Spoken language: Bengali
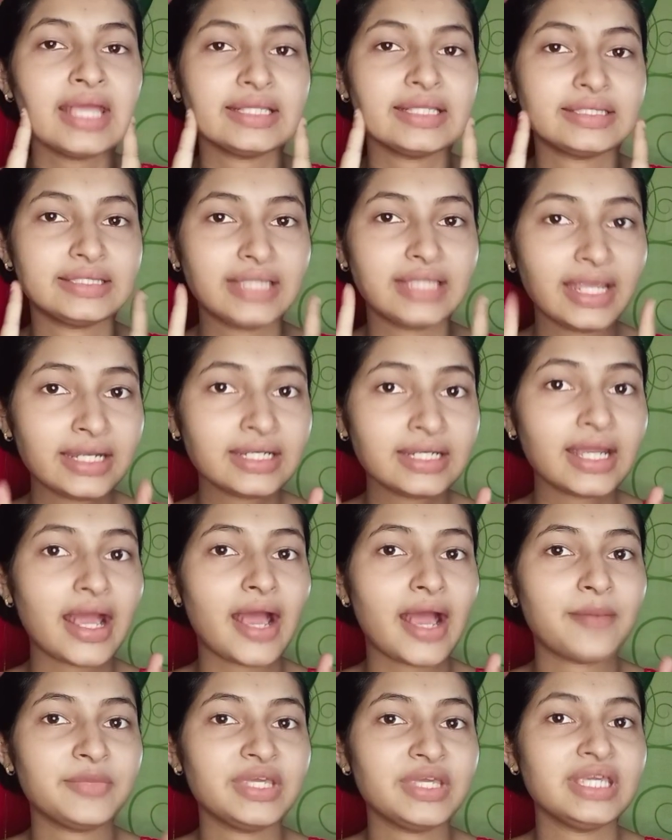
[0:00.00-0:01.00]
দেন
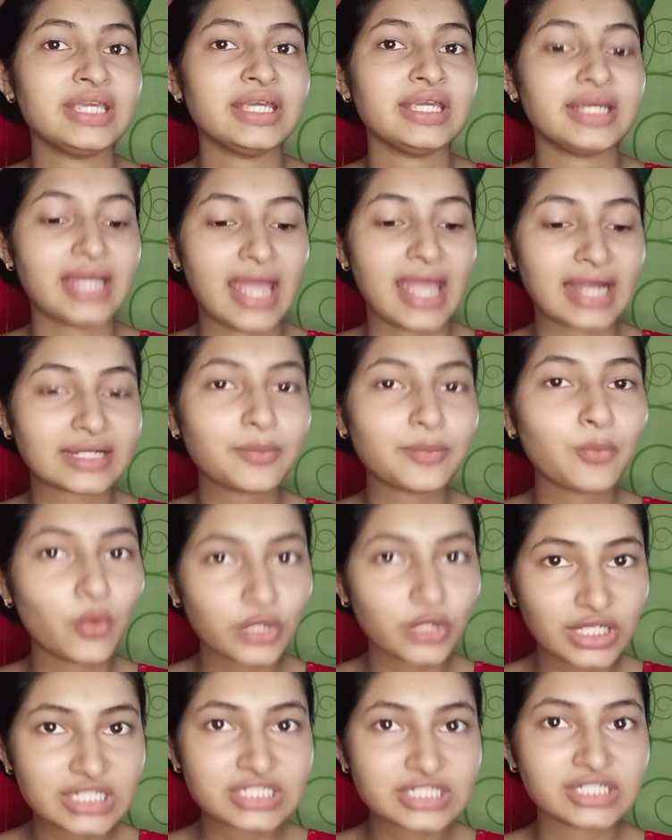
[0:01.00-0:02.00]
আমি একটা
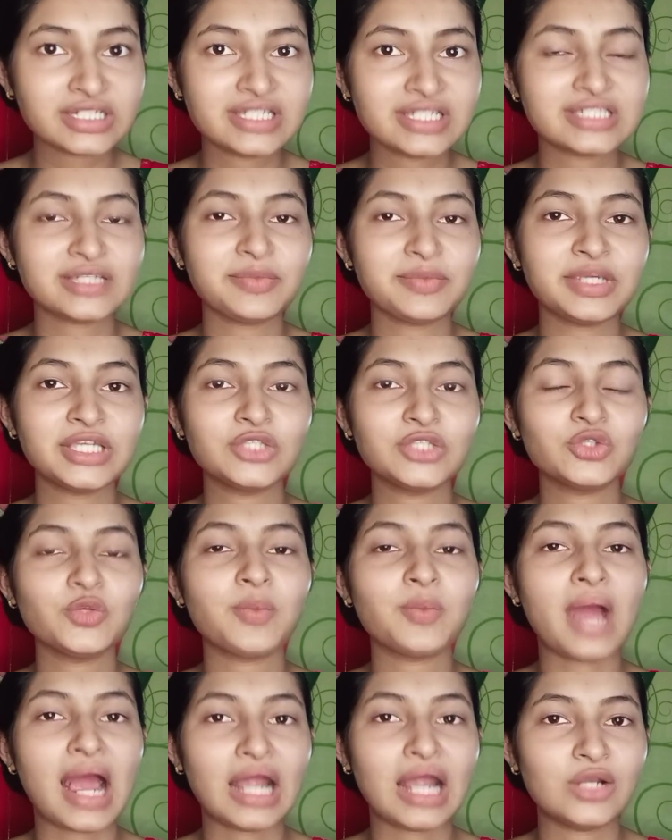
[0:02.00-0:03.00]
প্রোটেকশান হিসেবে কিন্তু
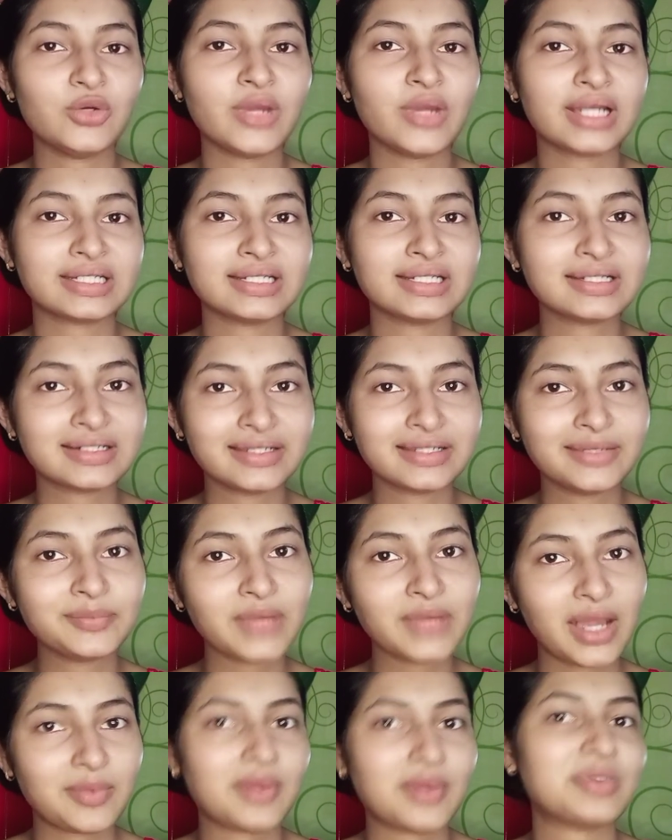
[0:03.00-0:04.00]
ভালো একটা ক্রিম
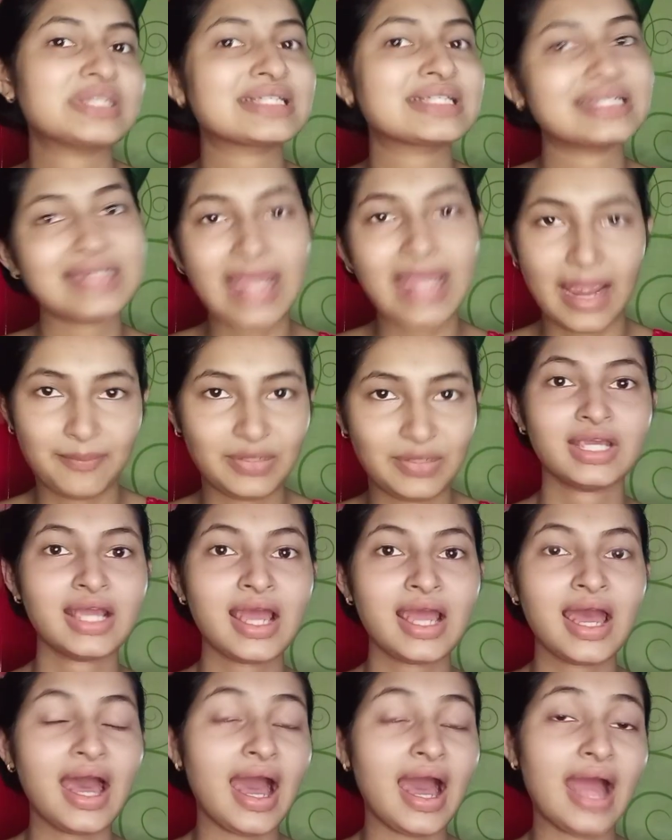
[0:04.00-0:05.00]
আমি আমার স্কিনে অ্যাপ্লাই
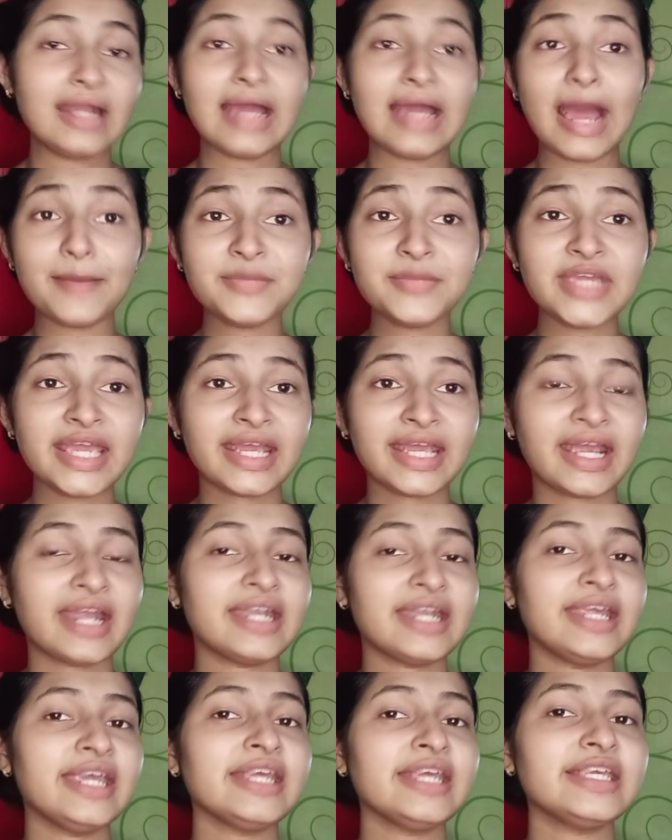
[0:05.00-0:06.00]
করি আর আমি
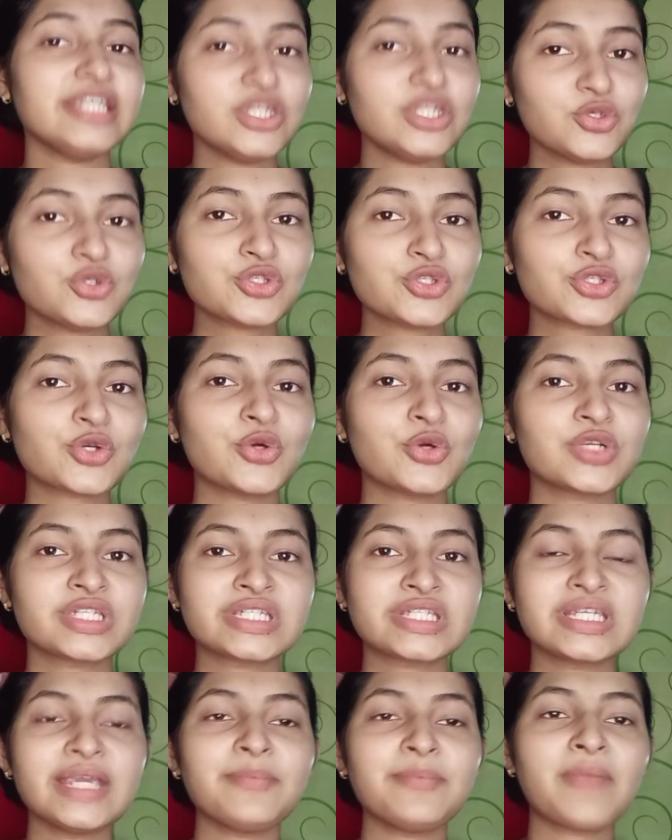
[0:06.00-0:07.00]
এখানে ইউজ
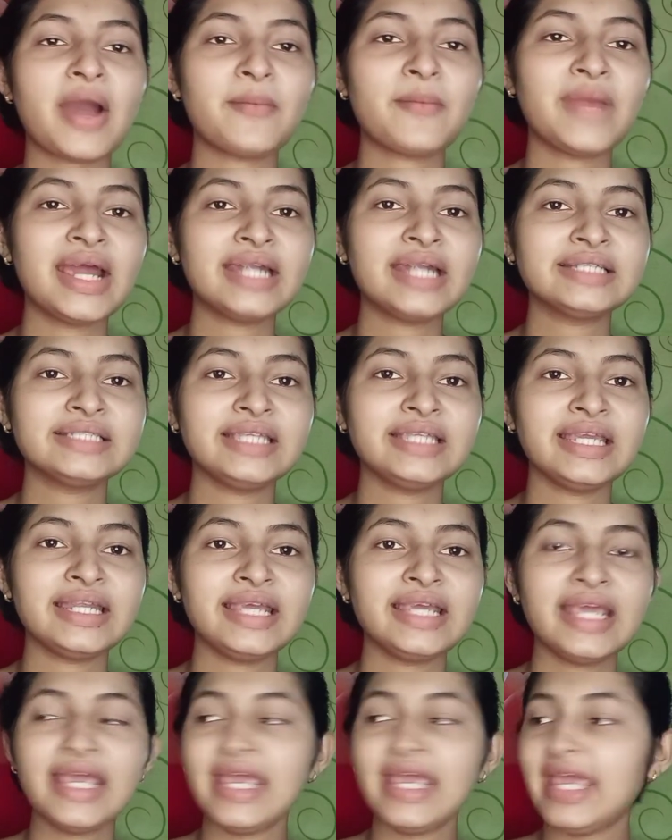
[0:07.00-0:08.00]
করছি মামা আর্থের
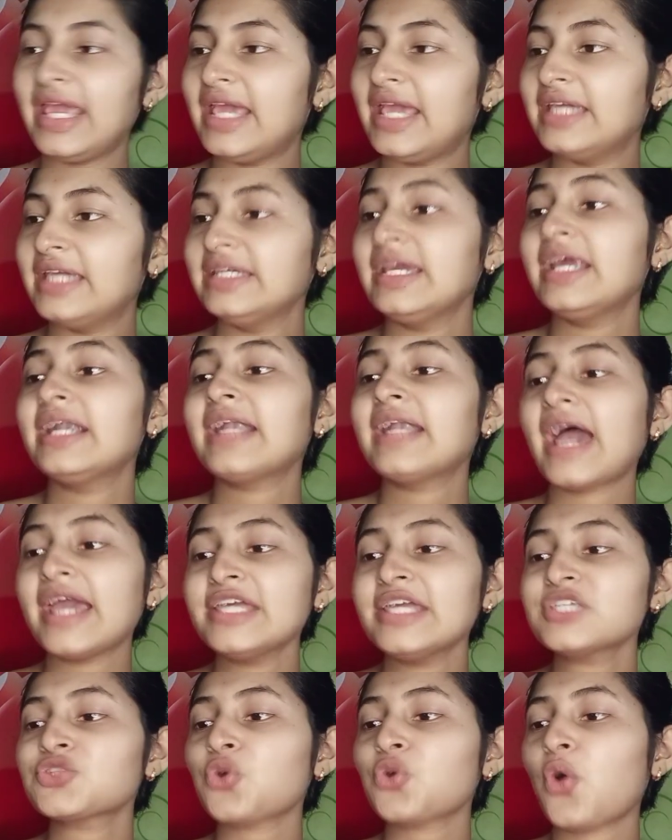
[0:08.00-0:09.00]
এই
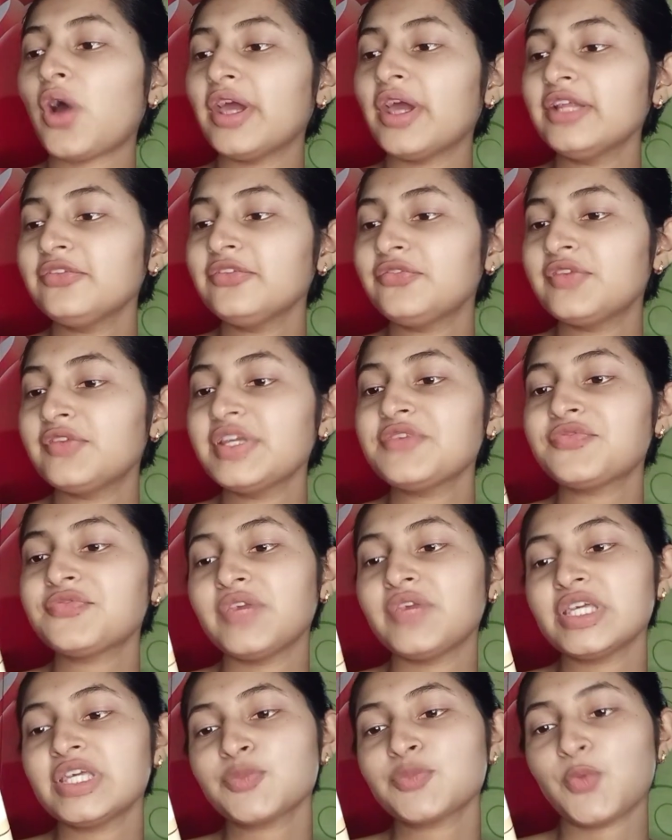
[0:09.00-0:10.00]
রাইস অয়েল ফ্রি
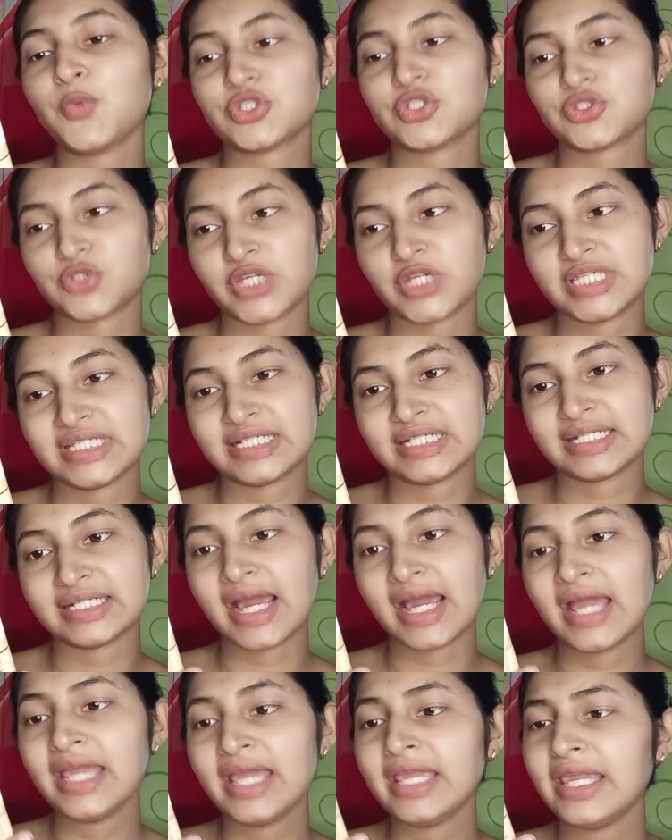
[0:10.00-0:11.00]
ফেস ময়শ্চারাইজারটা
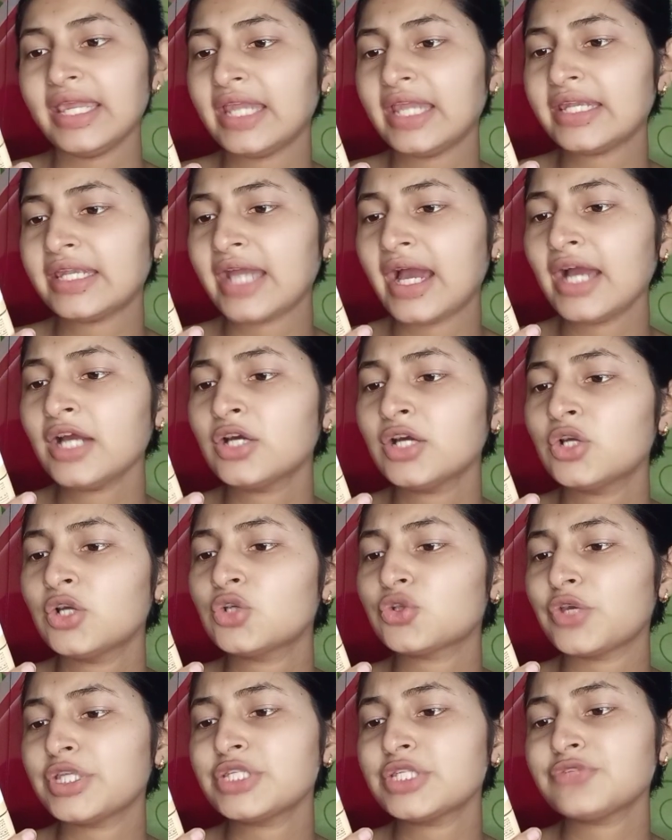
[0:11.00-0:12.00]
এটা
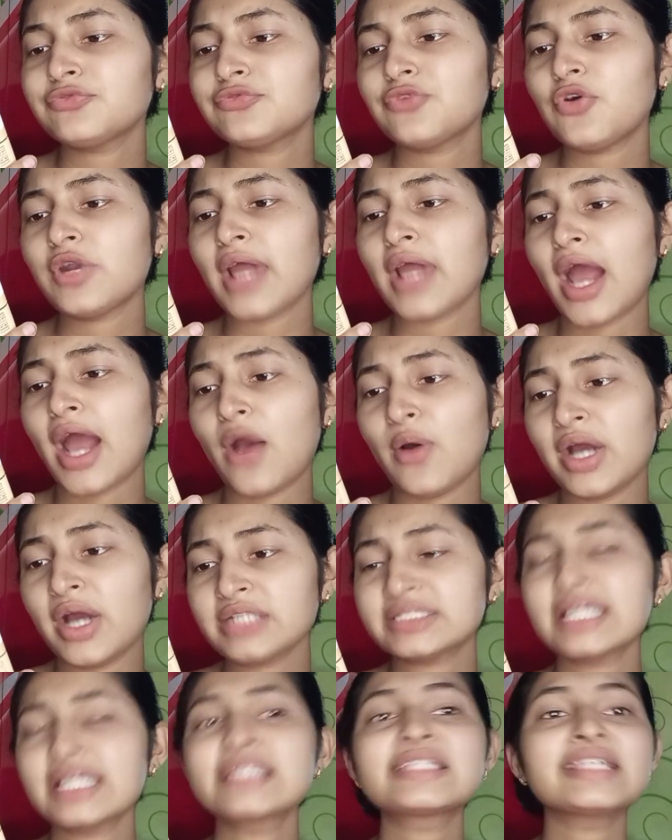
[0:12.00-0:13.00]
টোয়েন্টি ফোর আওয়ার্স
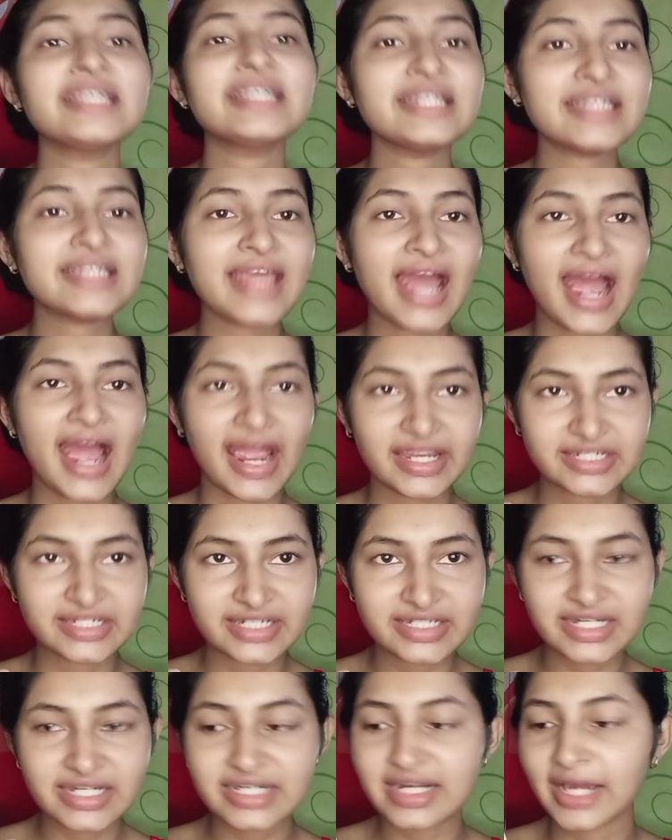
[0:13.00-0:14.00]
স্কিনকে
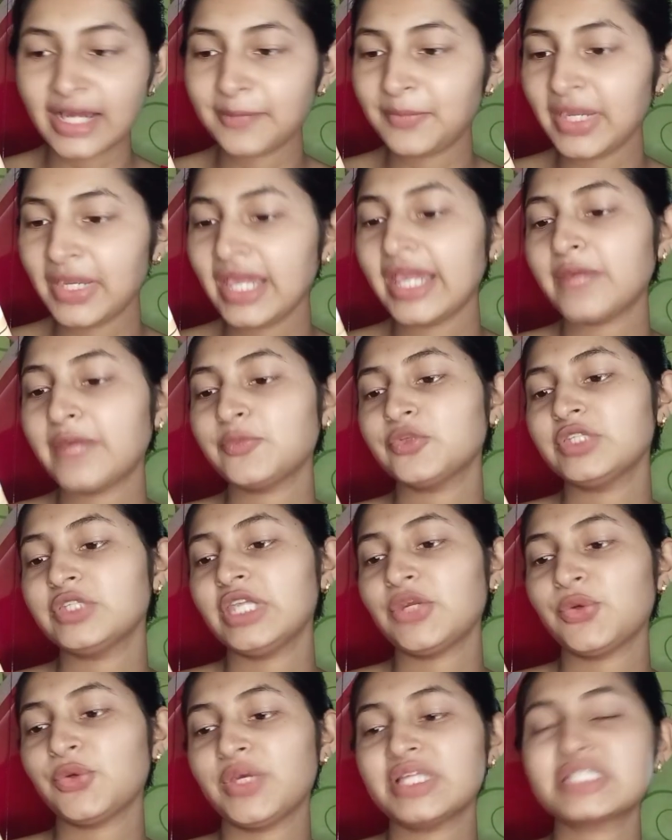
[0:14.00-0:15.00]
হাইড্রেটেড রাখবে এর মধ্যে
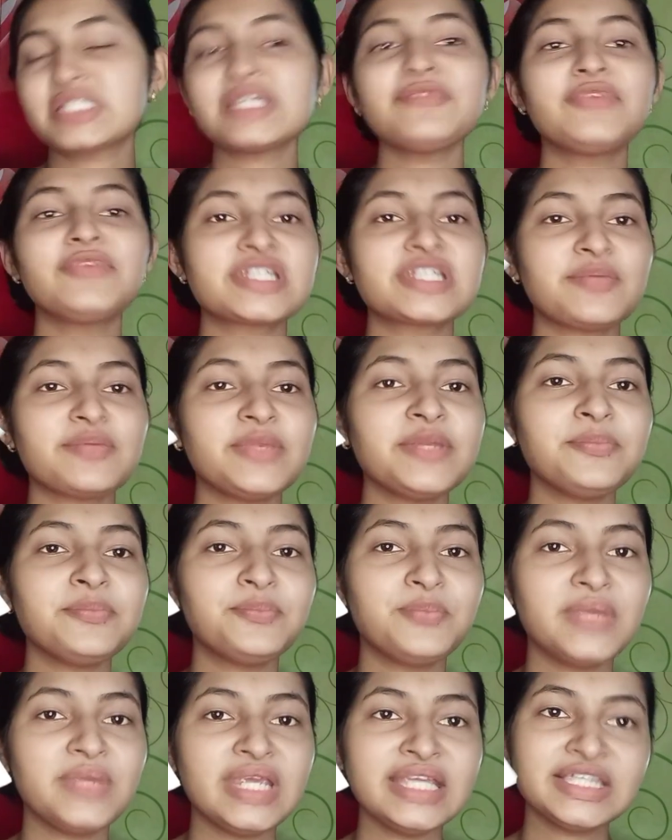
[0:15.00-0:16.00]
রয়েছে ভিটামিন
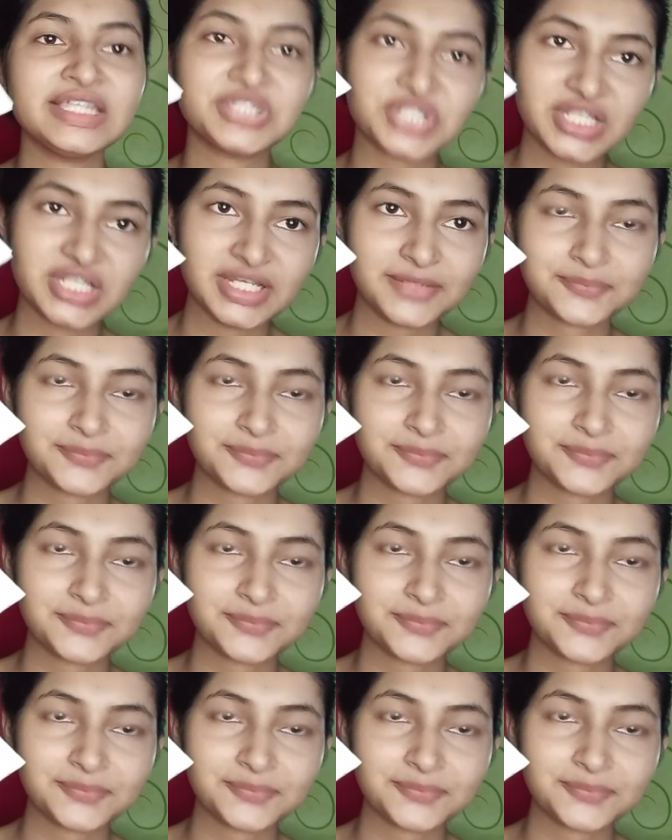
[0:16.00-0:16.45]
বি থ্রি